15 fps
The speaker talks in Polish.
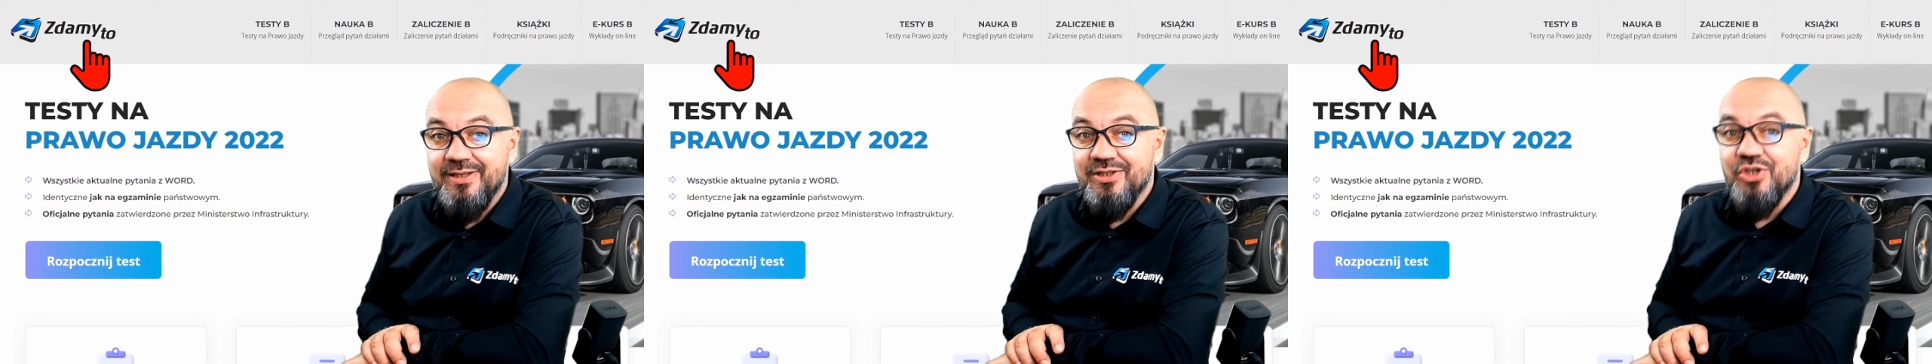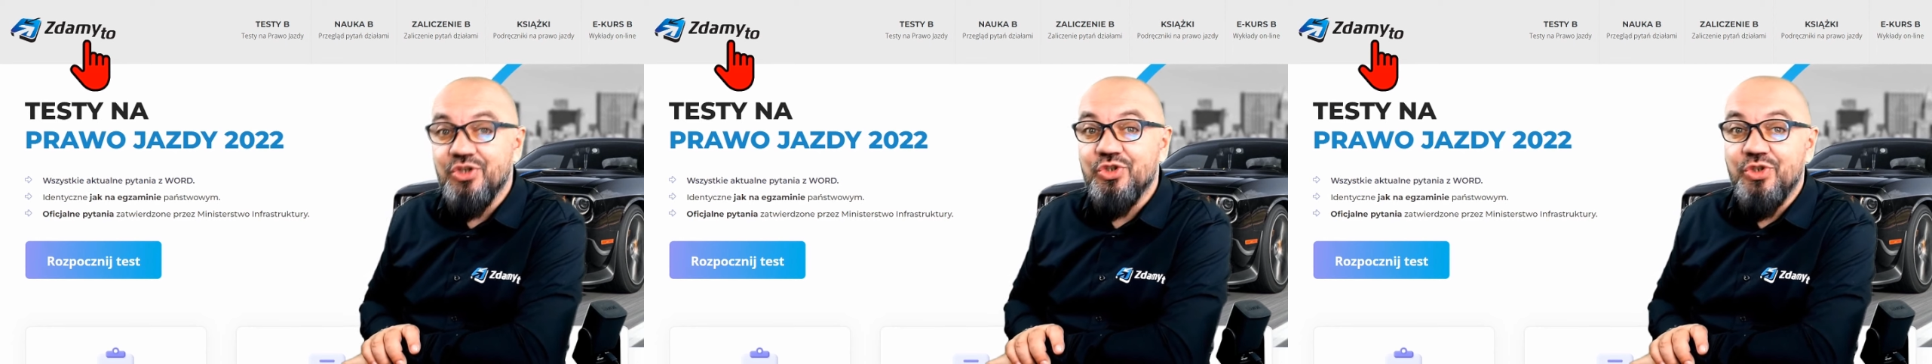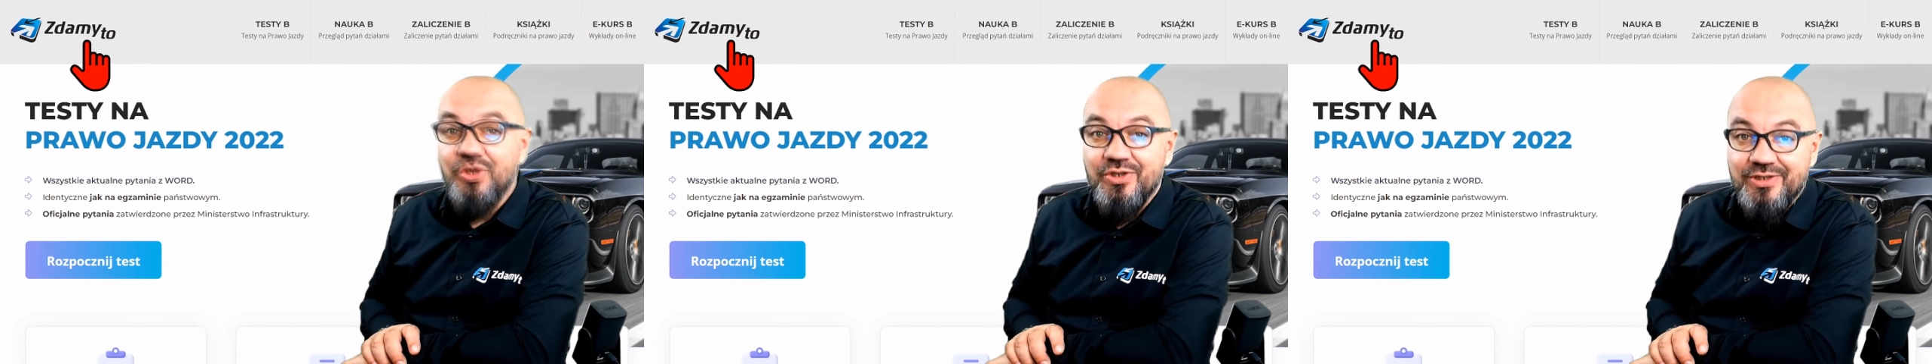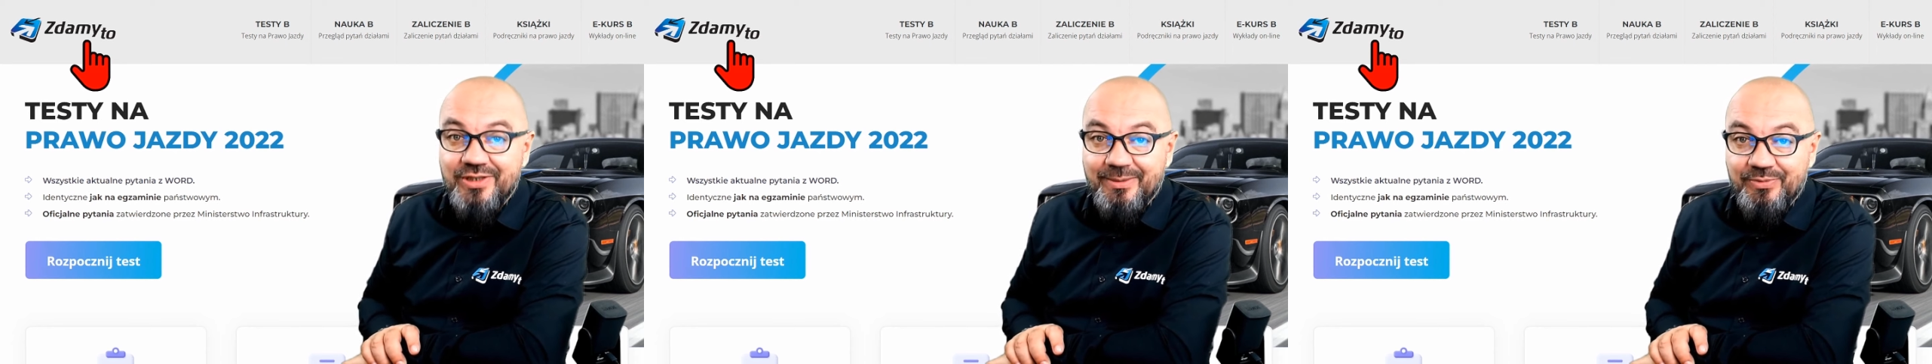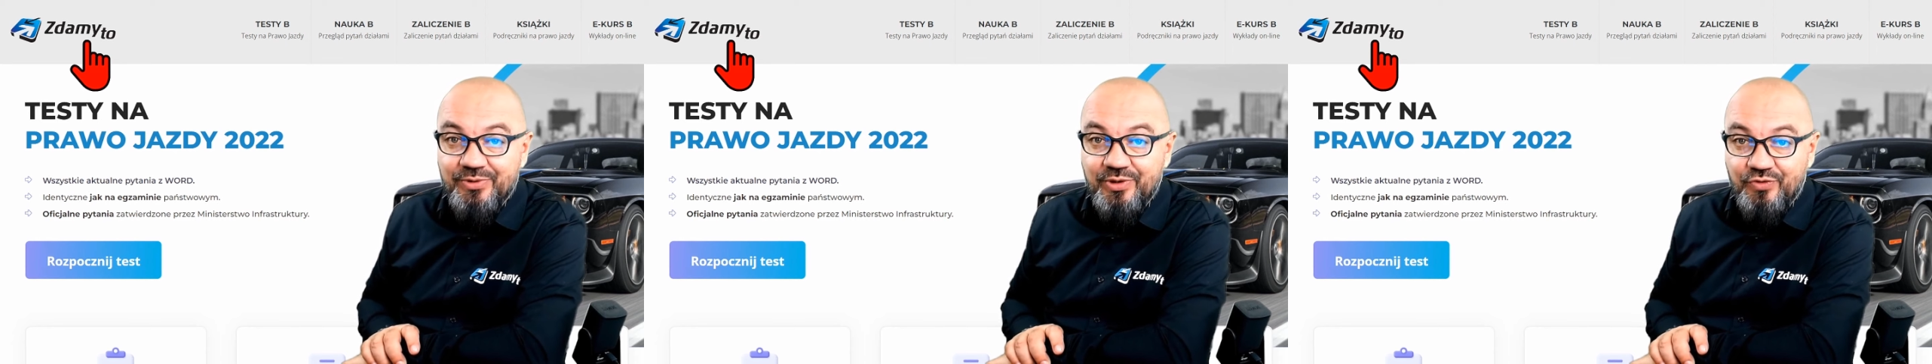Chcesz
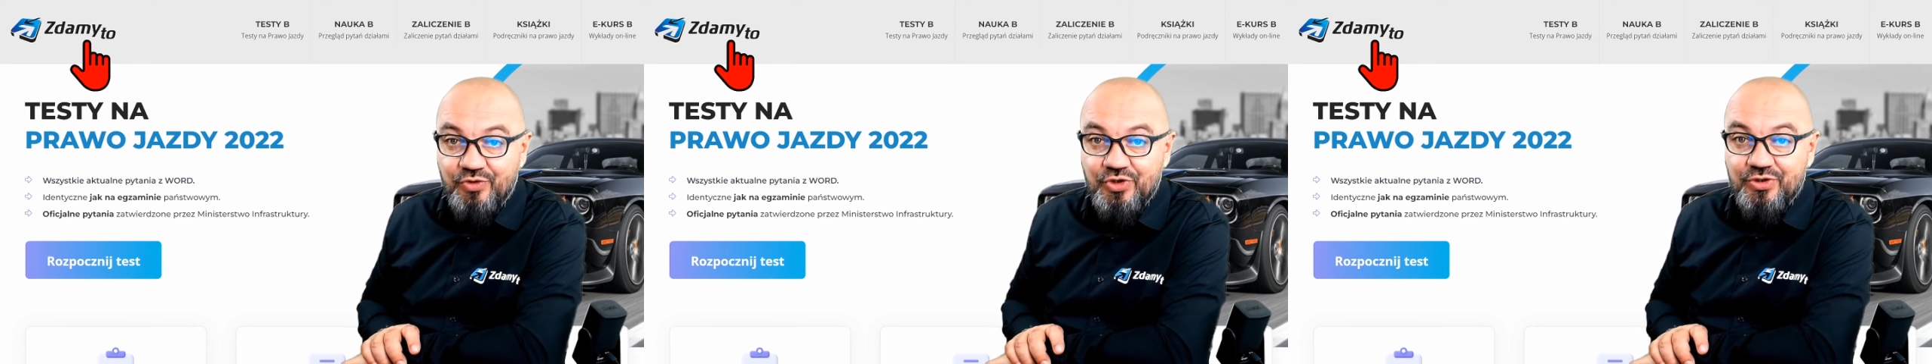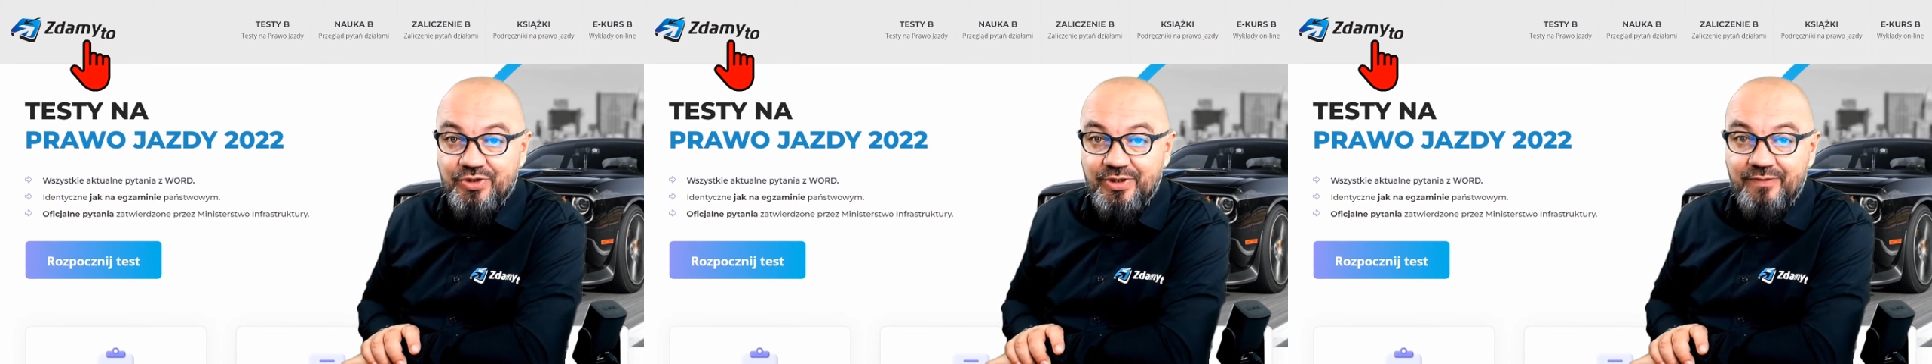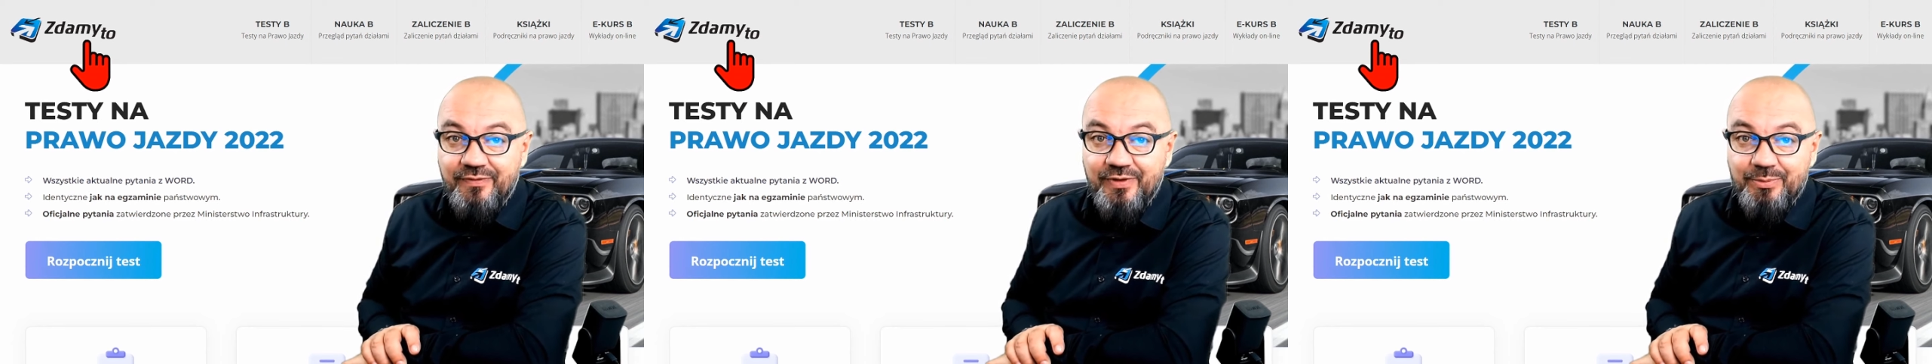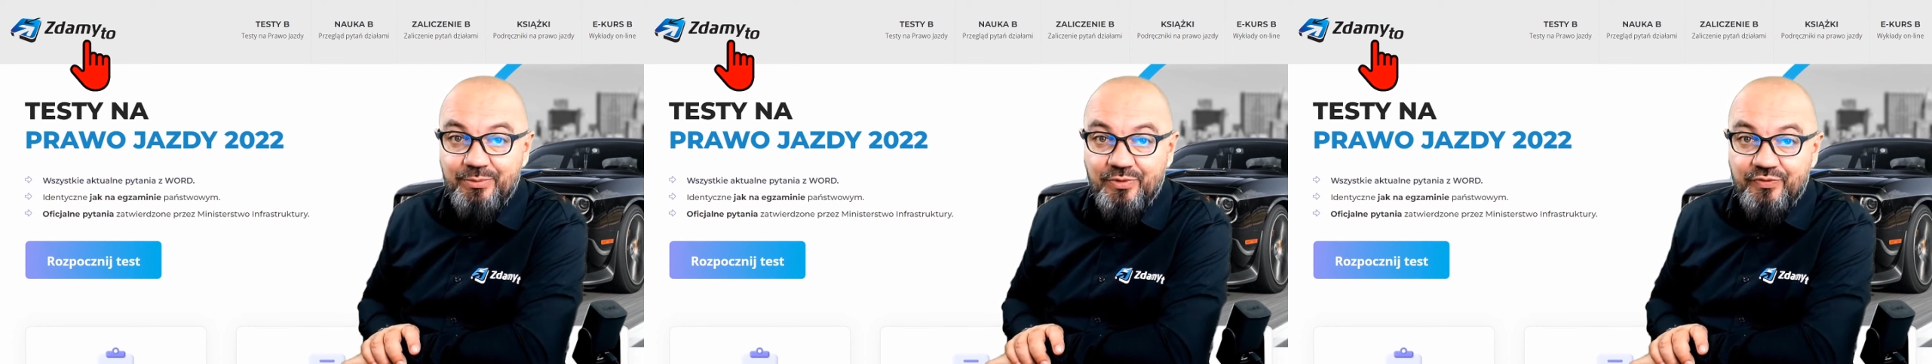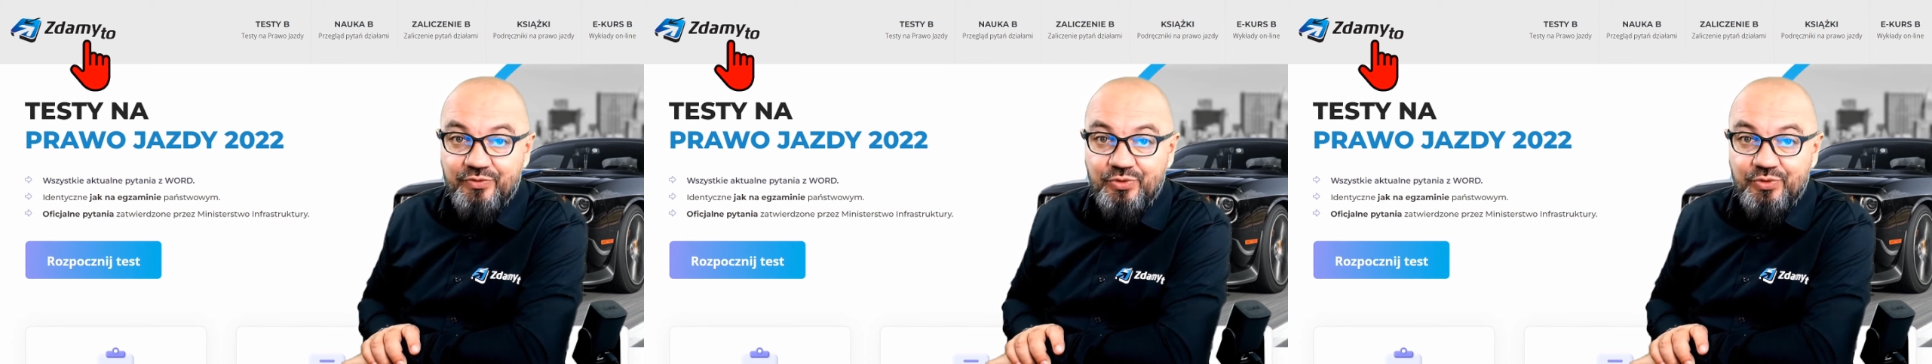dostęp do wszystkich filmów,